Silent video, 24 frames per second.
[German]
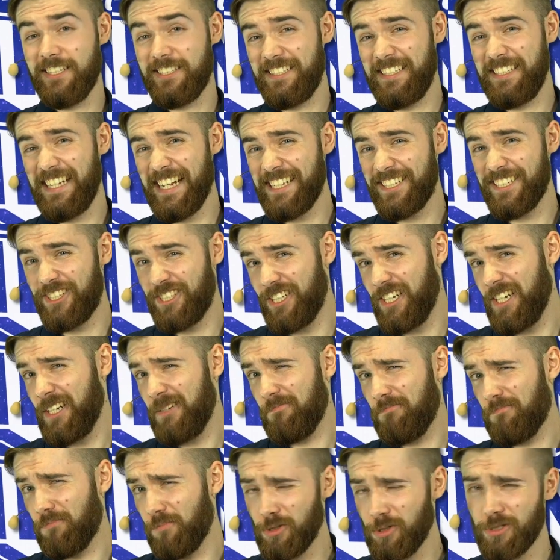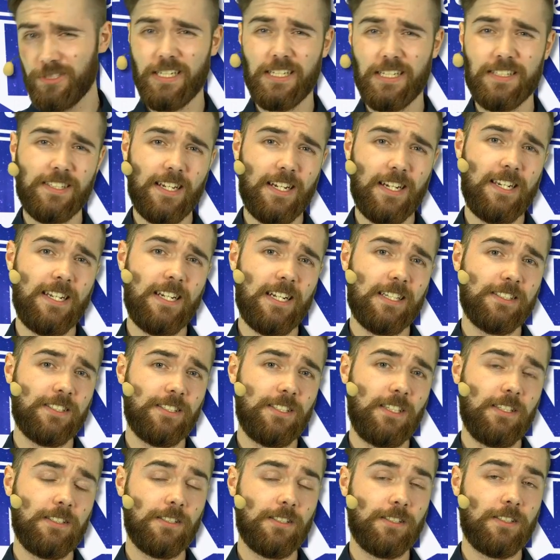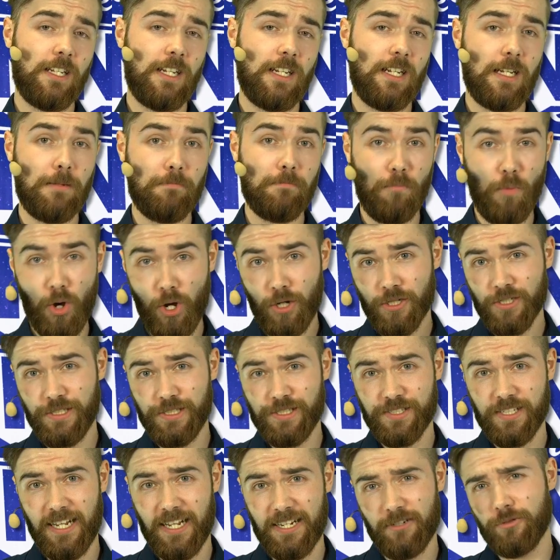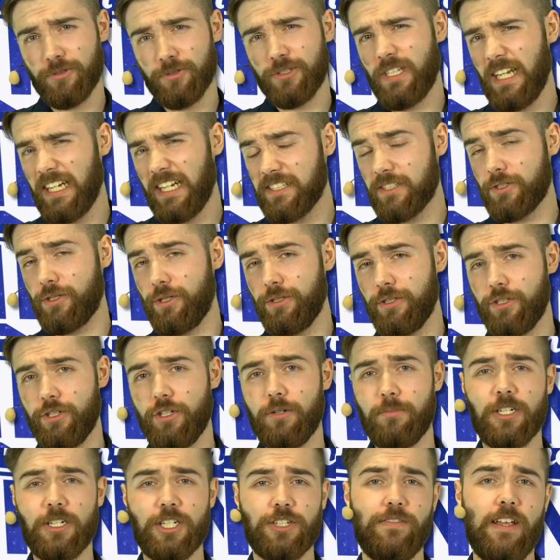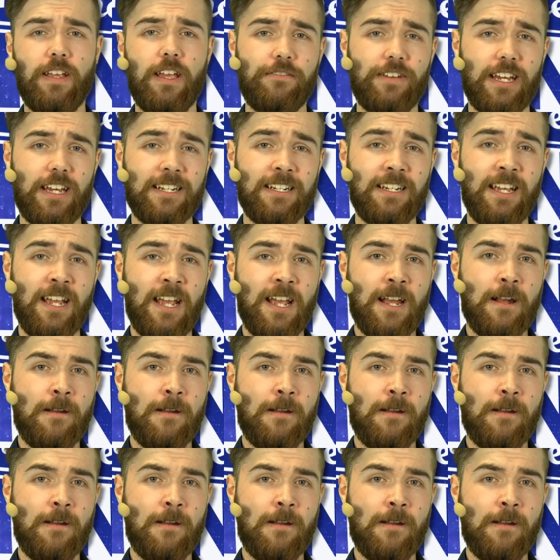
CAG muss tatsächlich als nächstes gegen Immortals ran und das könnte nochmal schwer werden,